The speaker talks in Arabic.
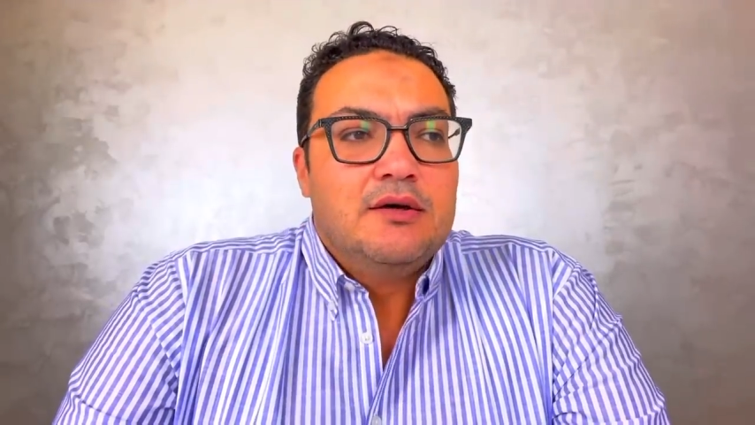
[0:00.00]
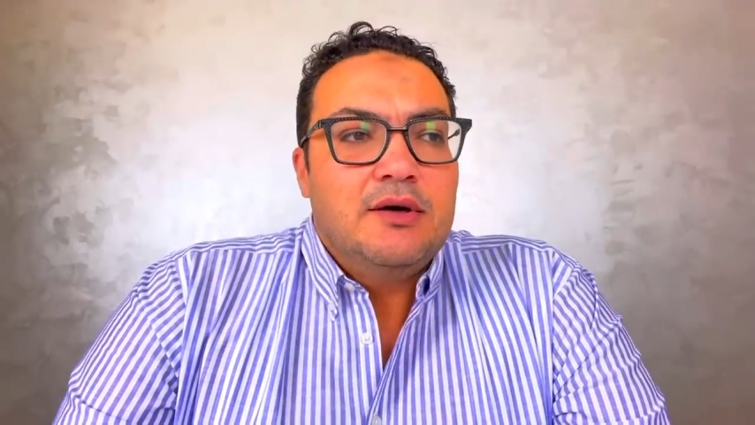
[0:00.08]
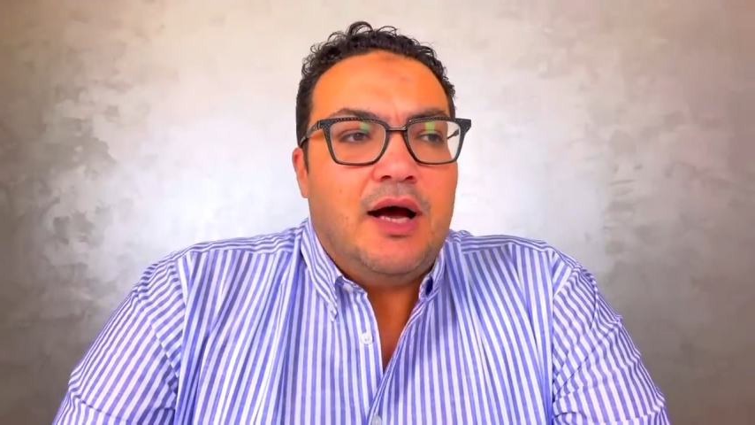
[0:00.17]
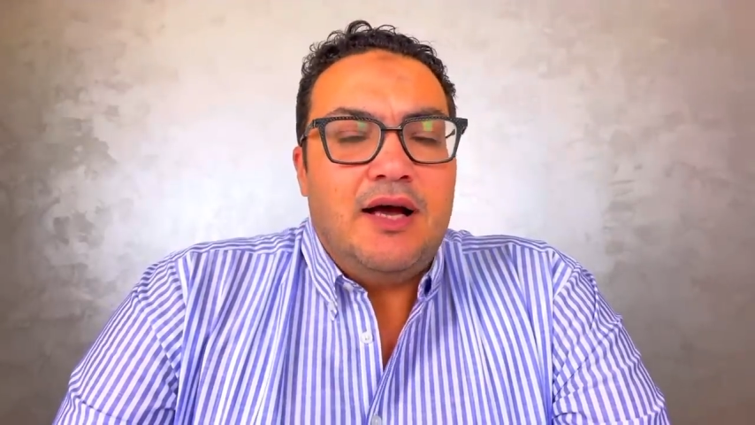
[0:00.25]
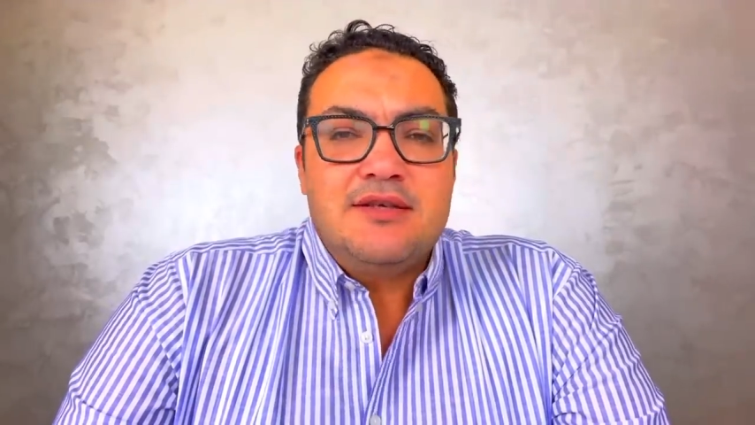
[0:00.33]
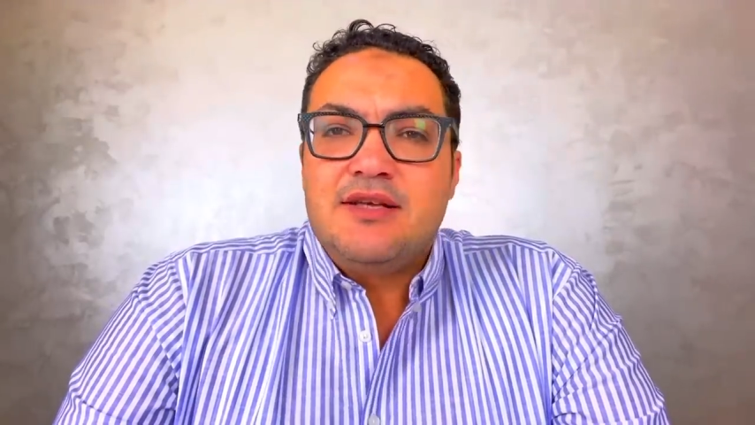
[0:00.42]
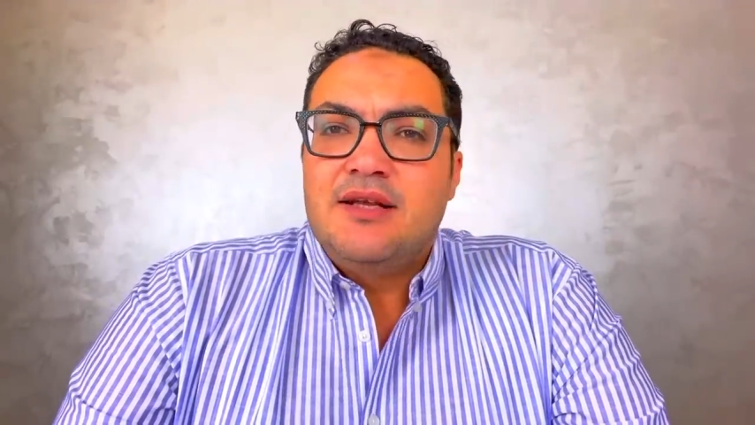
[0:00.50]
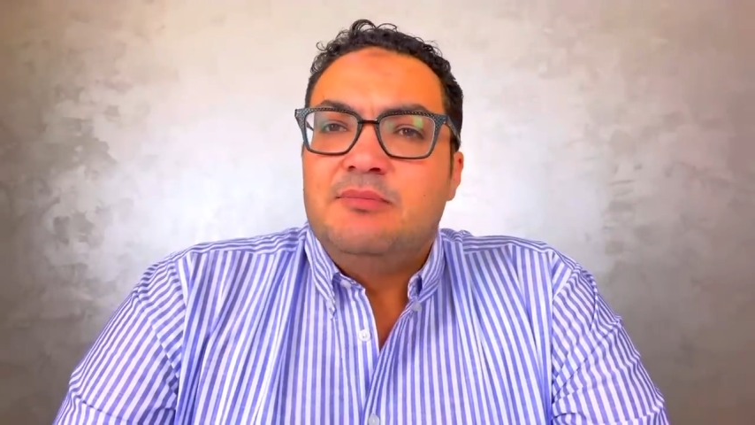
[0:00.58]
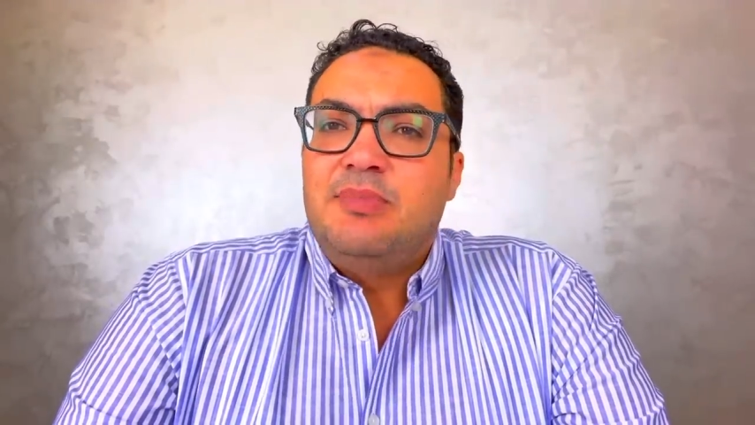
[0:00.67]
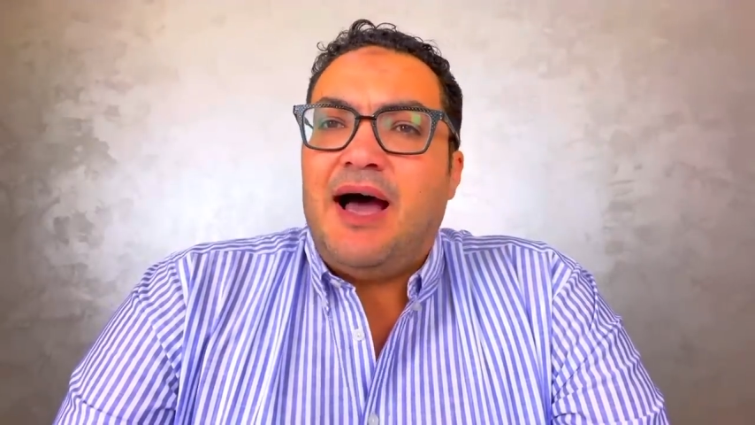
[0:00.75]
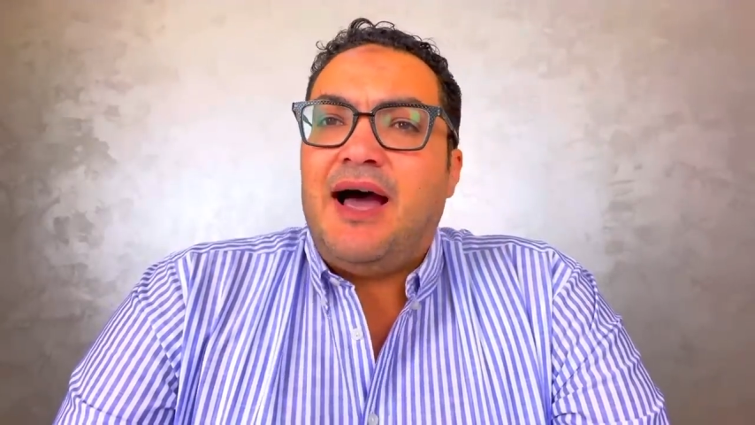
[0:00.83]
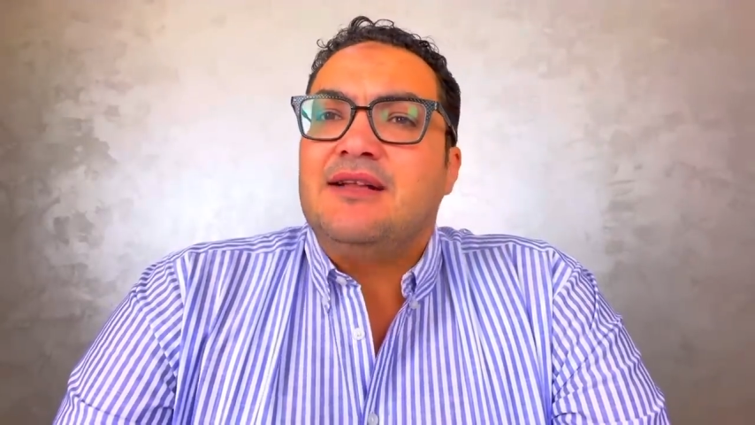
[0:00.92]
حصل
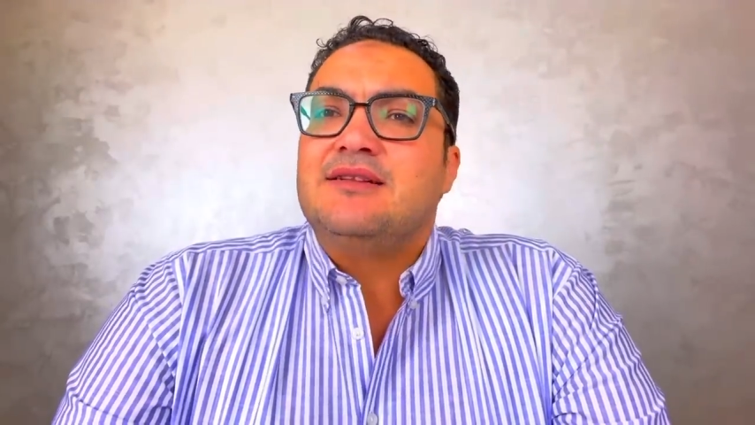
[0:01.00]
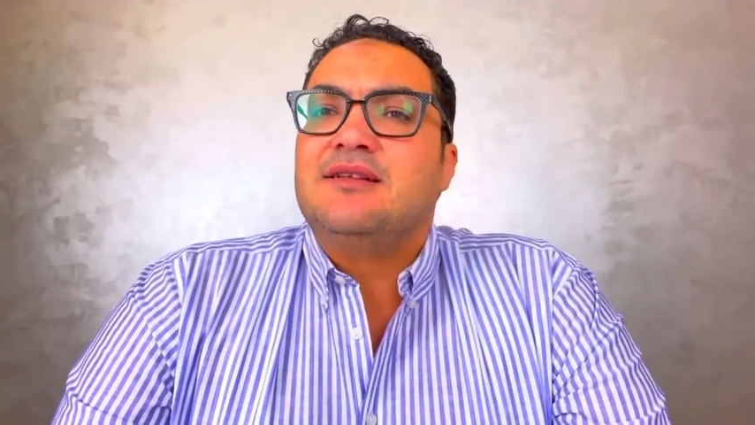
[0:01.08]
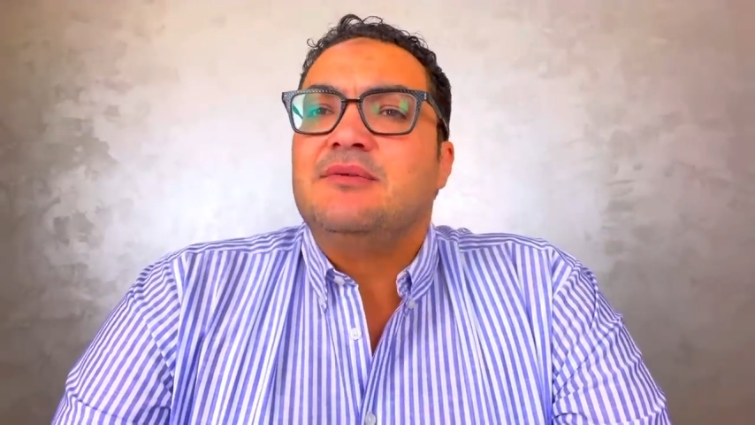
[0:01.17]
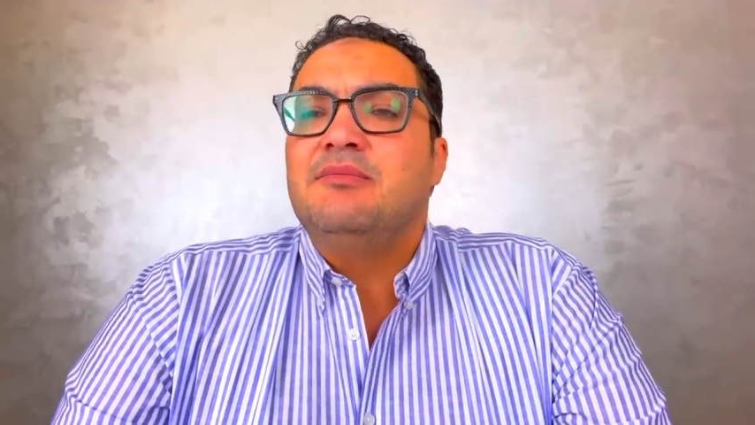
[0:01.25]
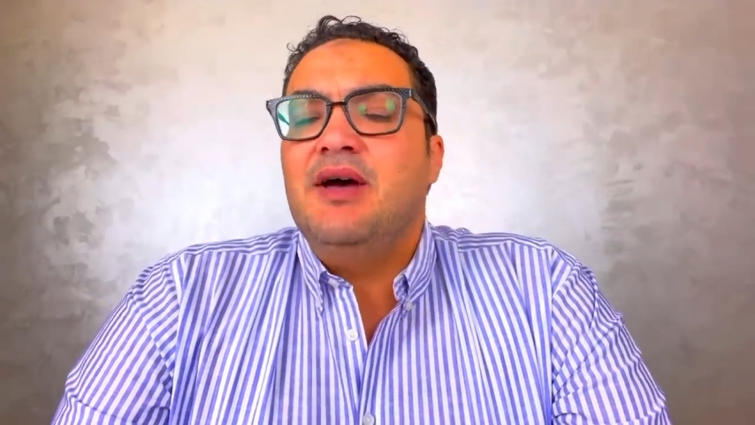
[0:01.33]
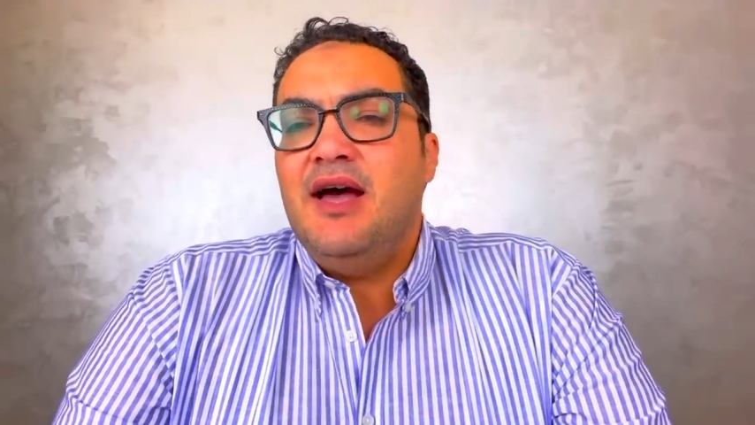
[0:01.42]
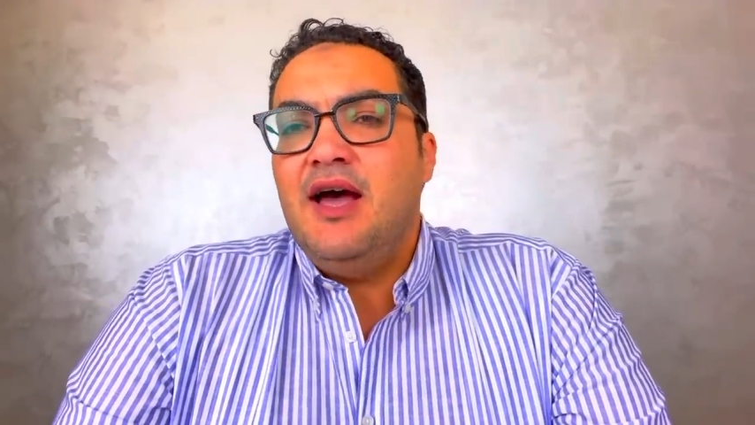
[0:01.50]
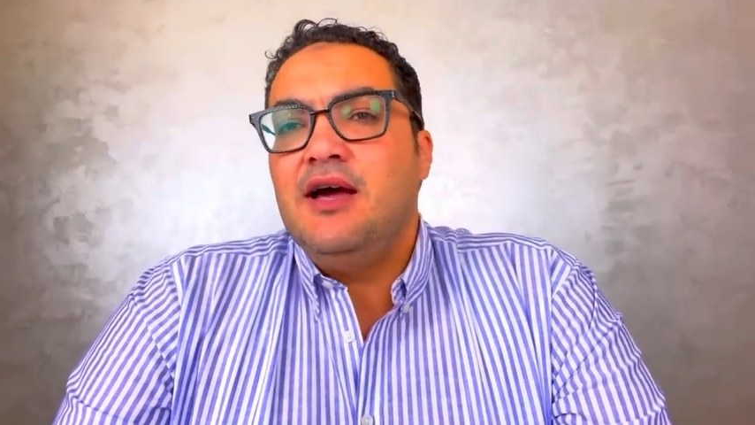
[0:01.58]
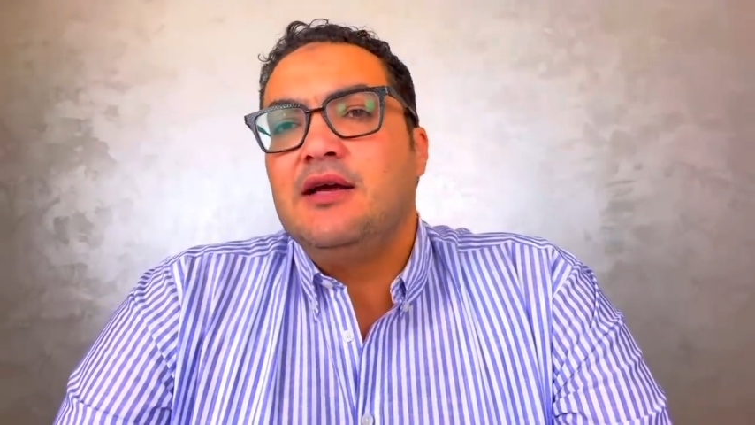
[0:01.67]
بعد ما